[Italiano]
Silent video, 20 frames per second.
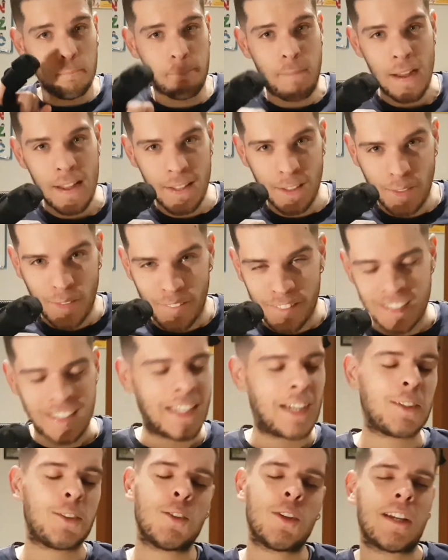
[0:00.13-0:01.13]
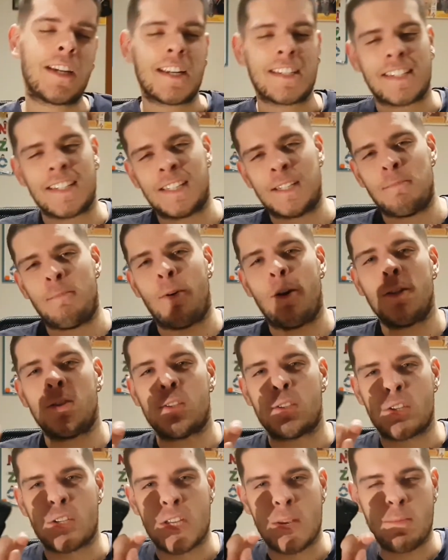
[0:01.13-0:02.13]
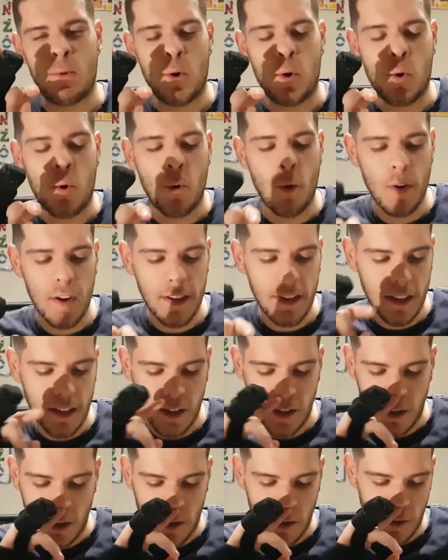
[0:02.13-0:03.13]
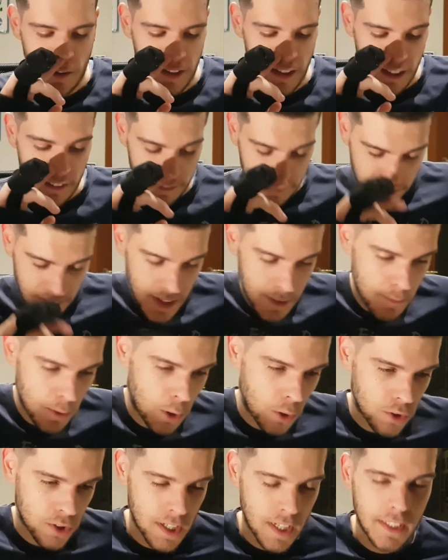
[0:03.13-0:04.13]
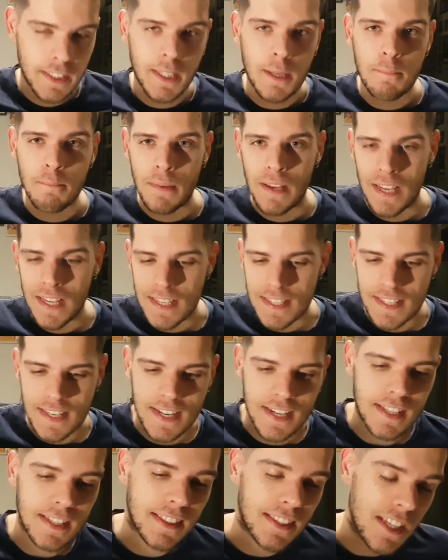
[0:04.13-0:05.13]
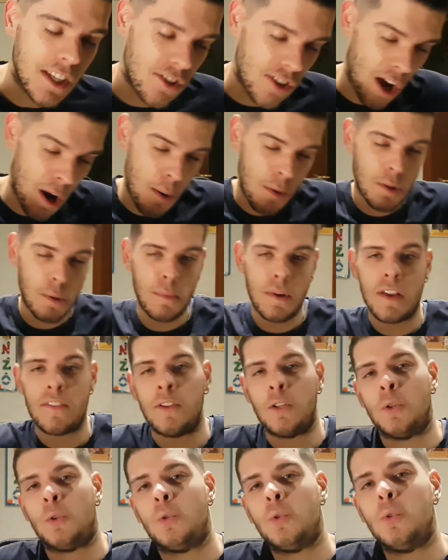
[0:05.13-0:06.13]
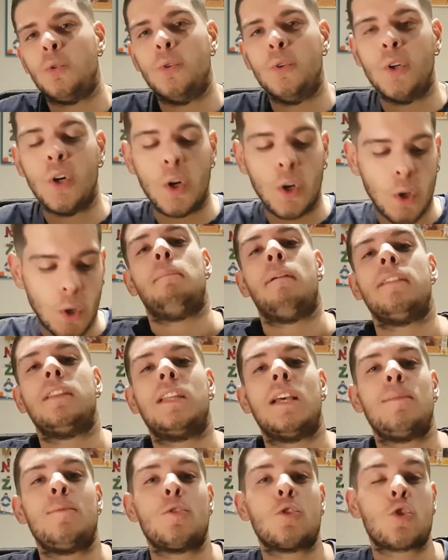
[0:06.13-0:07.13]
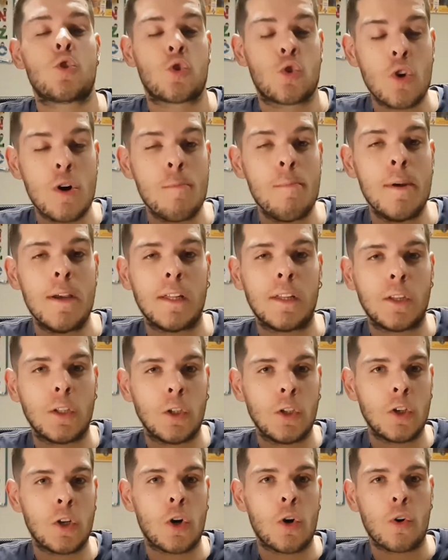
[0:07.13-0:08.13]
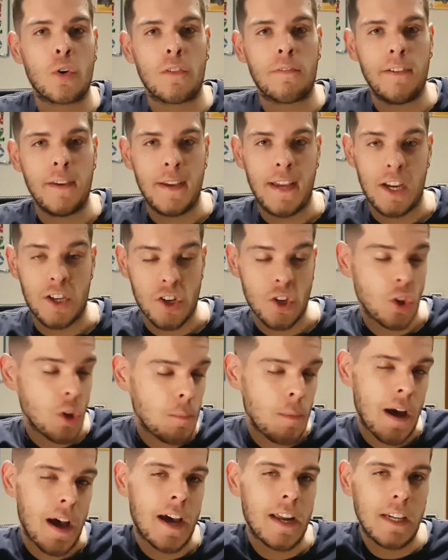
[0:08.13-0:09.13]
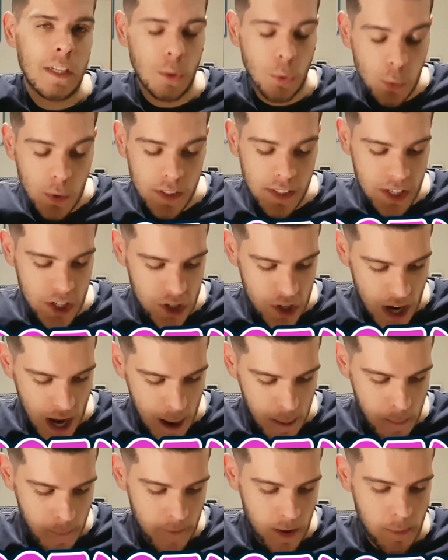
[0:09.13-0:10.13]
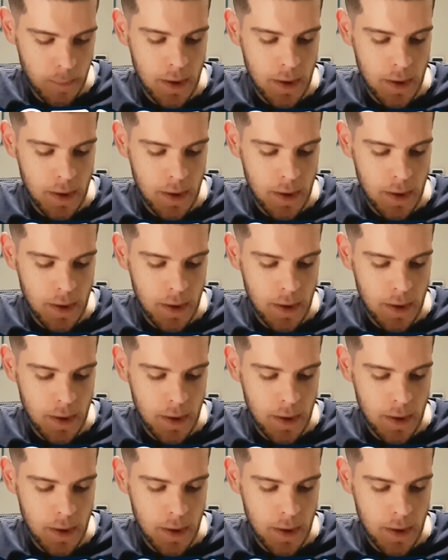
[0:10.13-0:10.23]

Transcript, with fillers: Bentornati su Crash di Boys, oggi siamo qui con i film consigliati del mese dicembre 2021. Partiamo subito con un film che esce domani, 2 dicembre